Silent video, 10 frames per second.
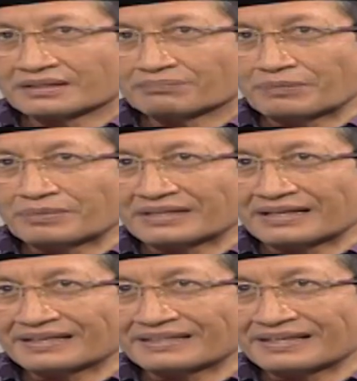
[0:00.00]

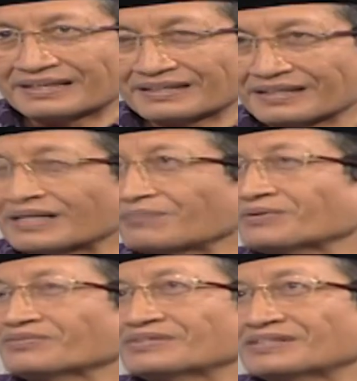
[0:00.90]
pembicaraan kita tentang
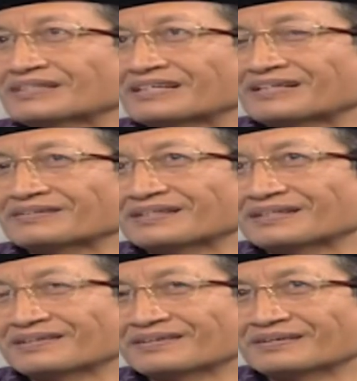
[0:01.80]
masjid ya, hmm.
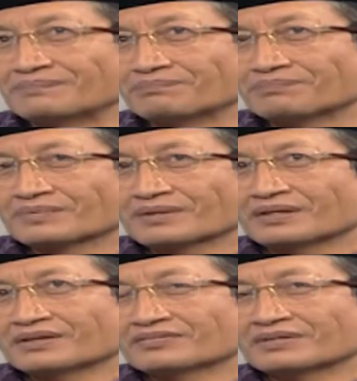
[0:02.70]
jadi
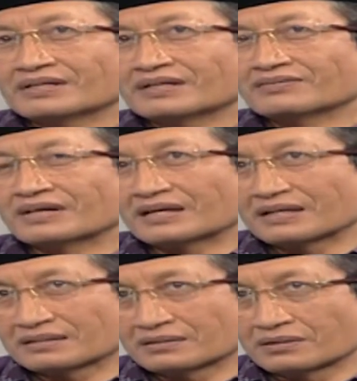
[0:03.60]
saya
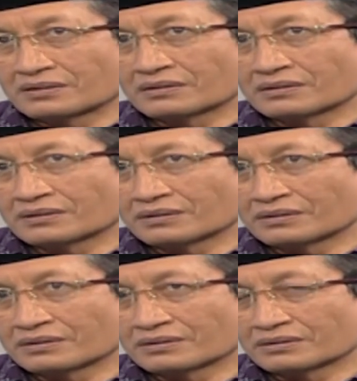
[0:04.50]
sangat
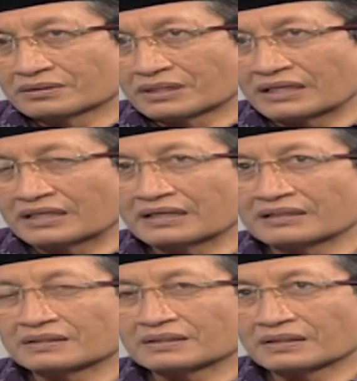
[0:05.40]
uh,
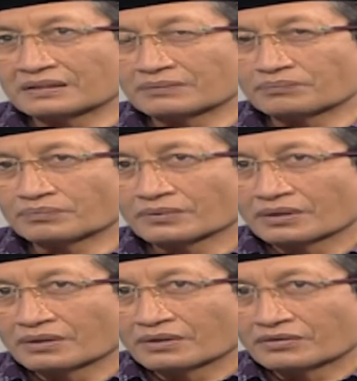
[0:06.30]
teringat dengan
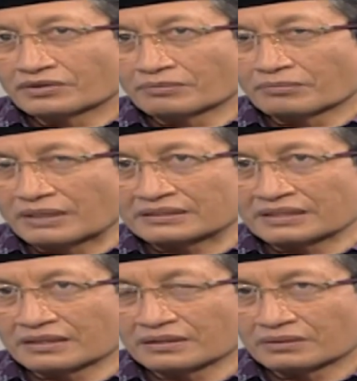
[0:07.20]
saya
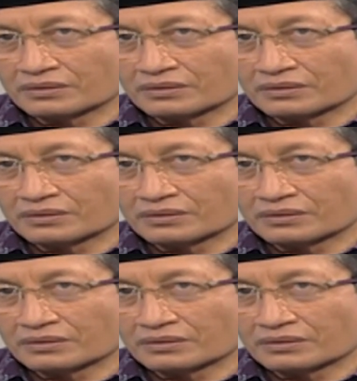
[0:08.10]
membaca